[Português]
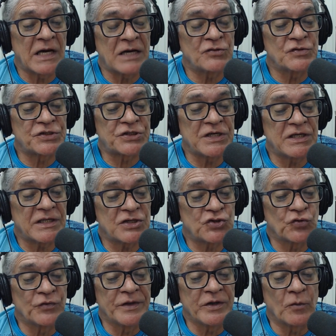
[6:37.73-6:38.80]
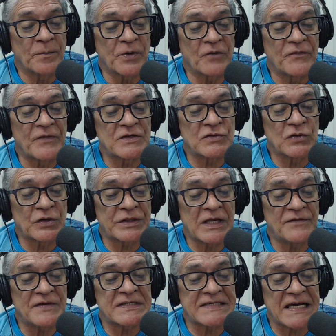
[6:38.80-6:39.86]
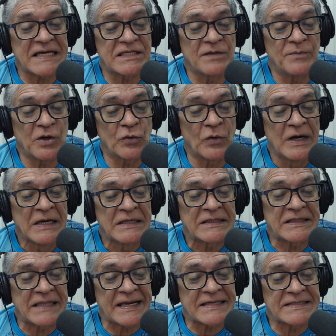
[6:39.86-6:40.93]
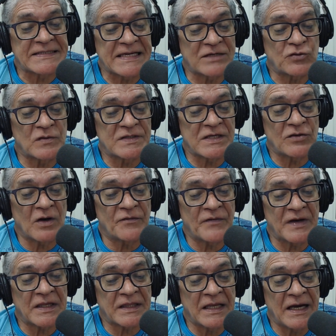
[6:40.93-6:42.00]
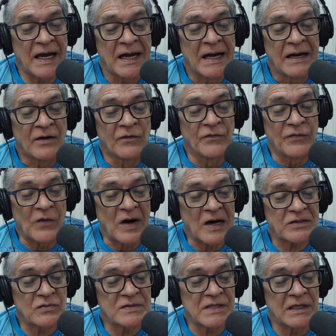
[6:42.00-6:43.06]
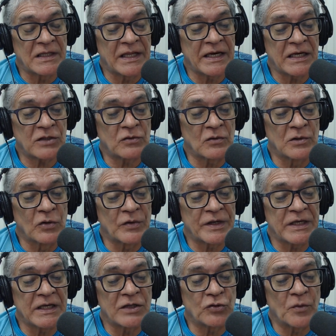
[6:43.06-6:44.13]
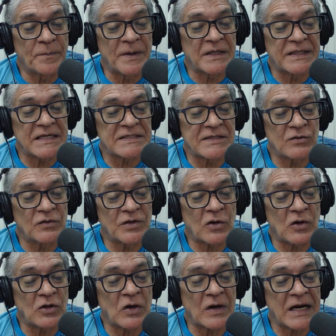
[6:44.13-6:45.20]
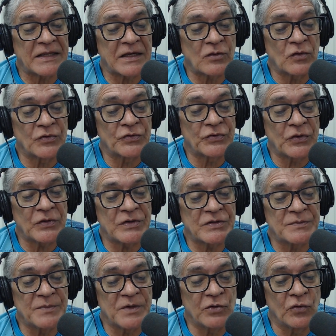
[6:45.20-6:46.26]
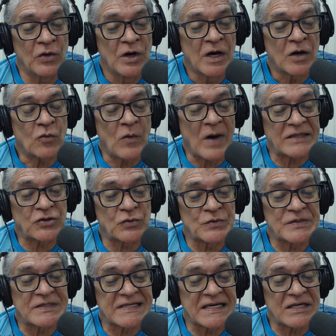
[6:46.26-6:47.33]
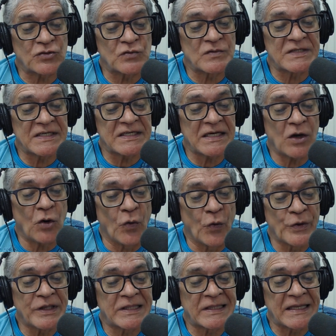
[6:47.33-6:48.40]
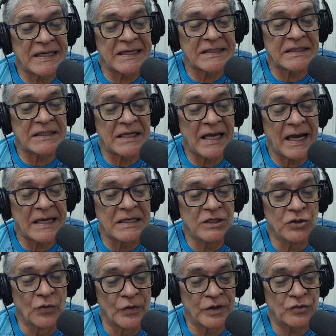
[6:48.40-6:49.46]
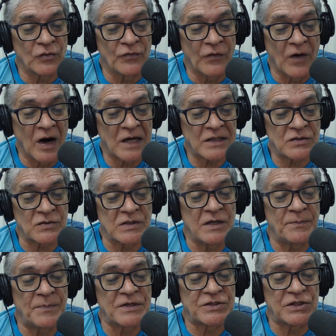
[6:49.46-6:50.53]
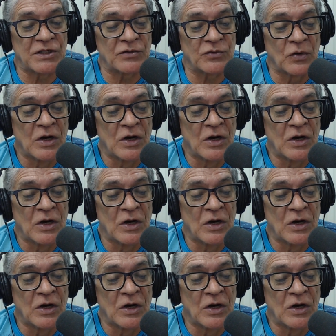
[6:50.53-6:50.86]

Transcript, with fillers: A Dustina Juninho Professor teve 7.390 votos eleito, Lourinha do PT segunda colocada com 2.488 votos, repetindo